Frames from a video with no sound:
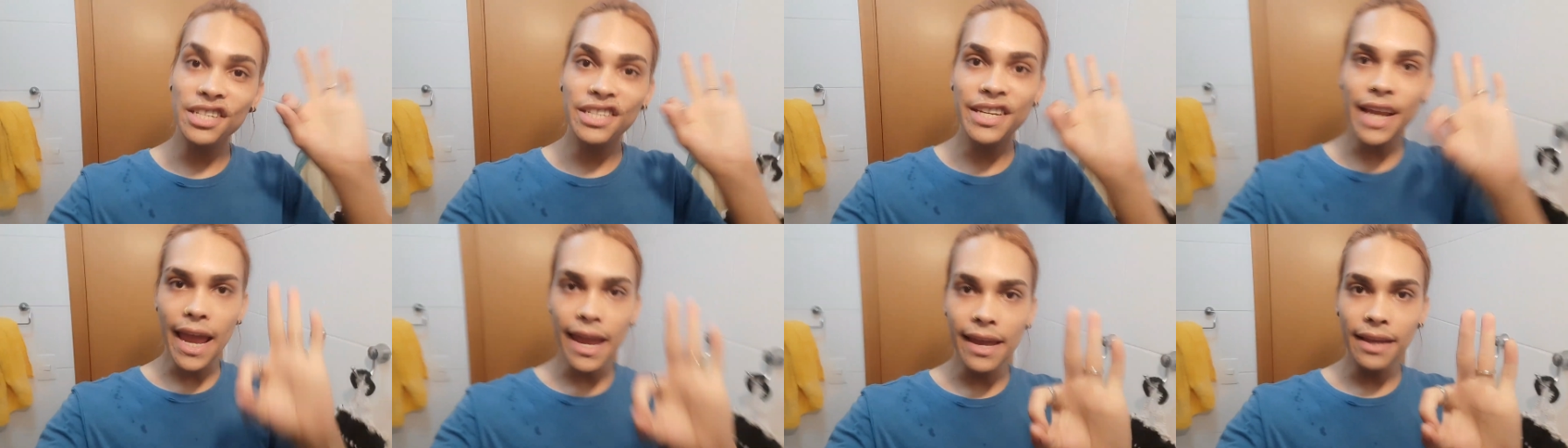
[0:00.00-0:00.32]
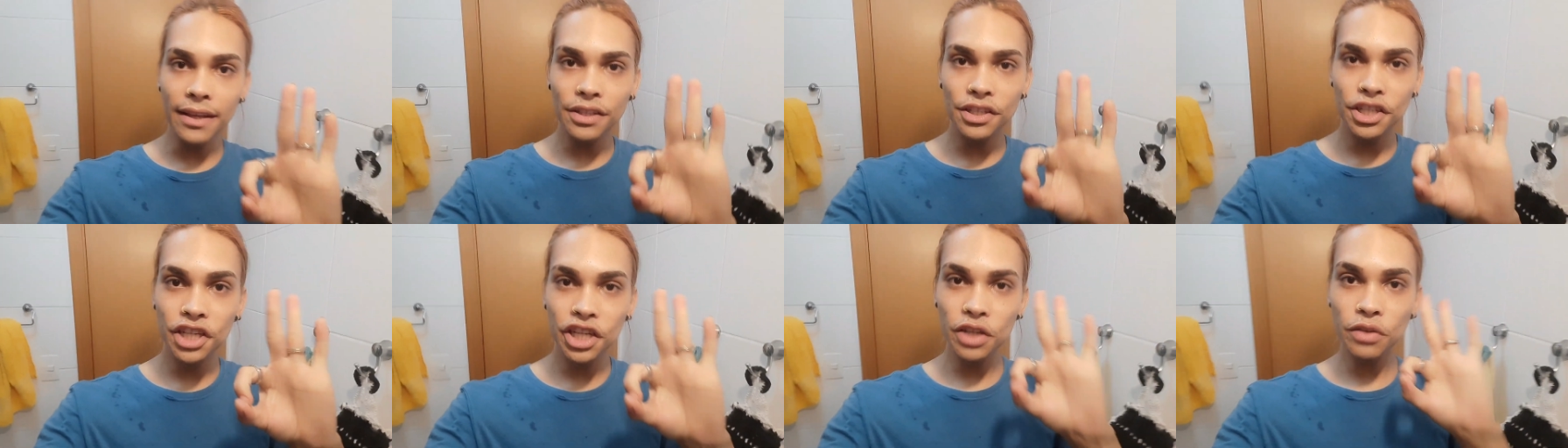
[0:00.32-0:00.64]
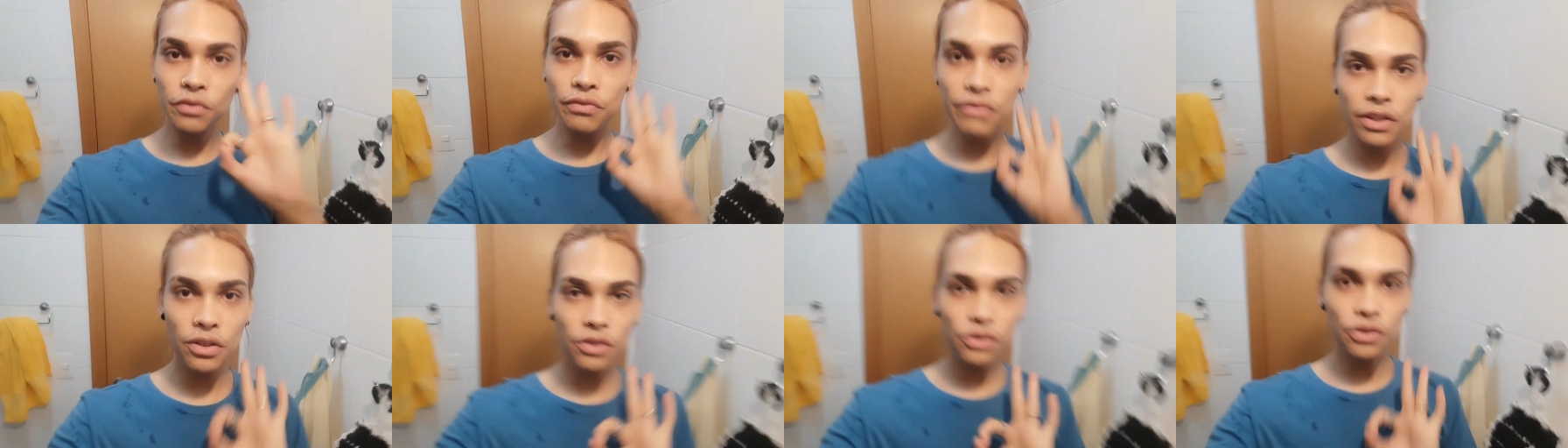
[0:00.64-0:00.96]
Gente,
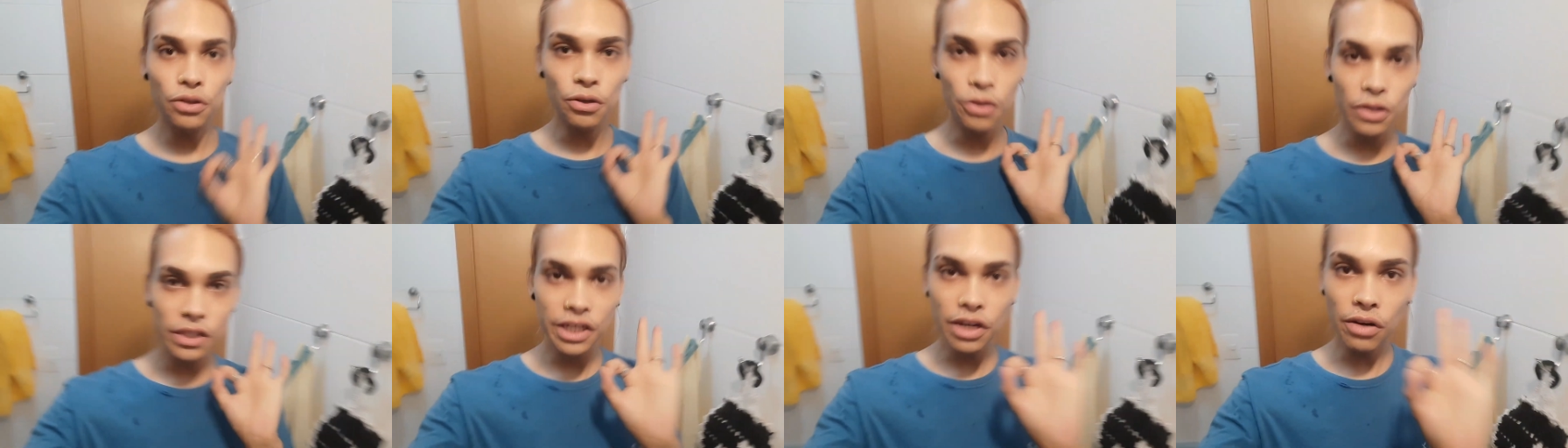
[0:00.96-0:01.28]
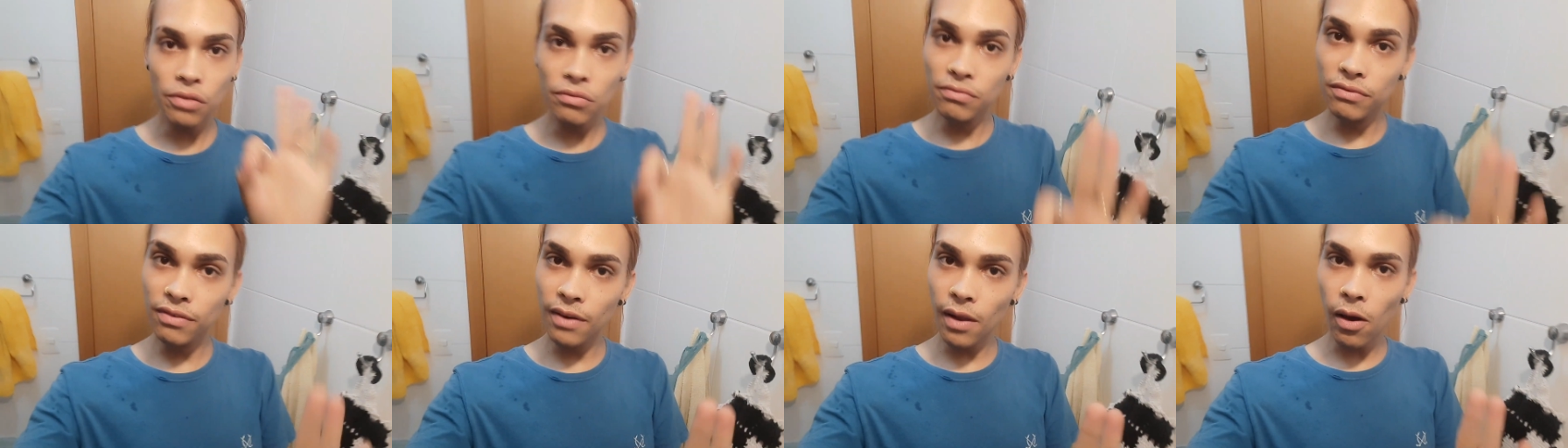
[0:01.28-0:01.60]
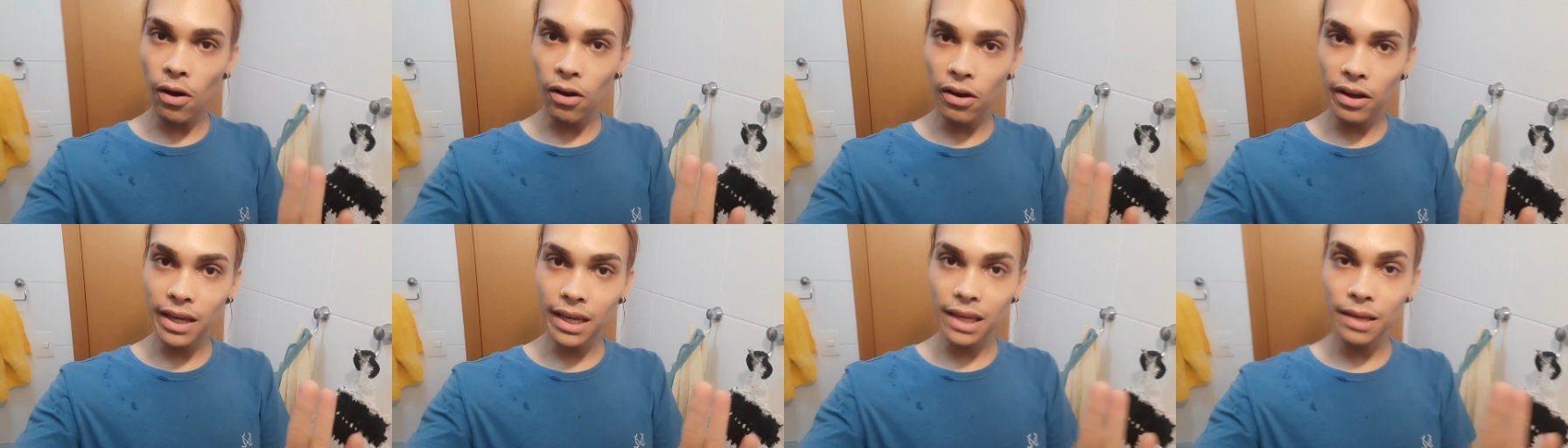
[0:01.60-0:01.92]
o vídeo de hoje é um
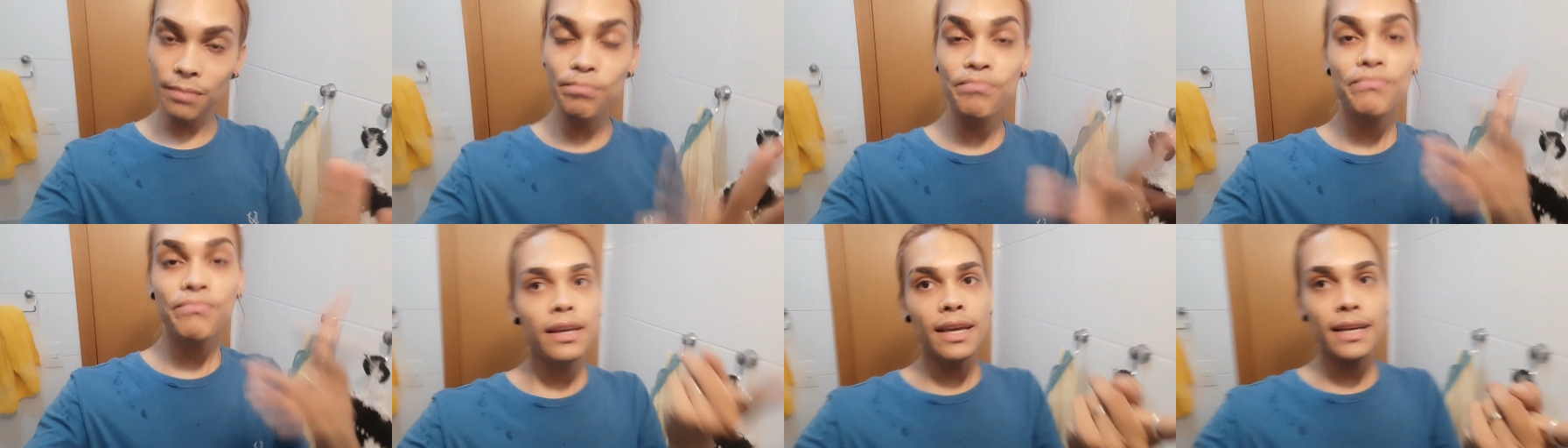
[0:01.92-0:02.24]
vlog.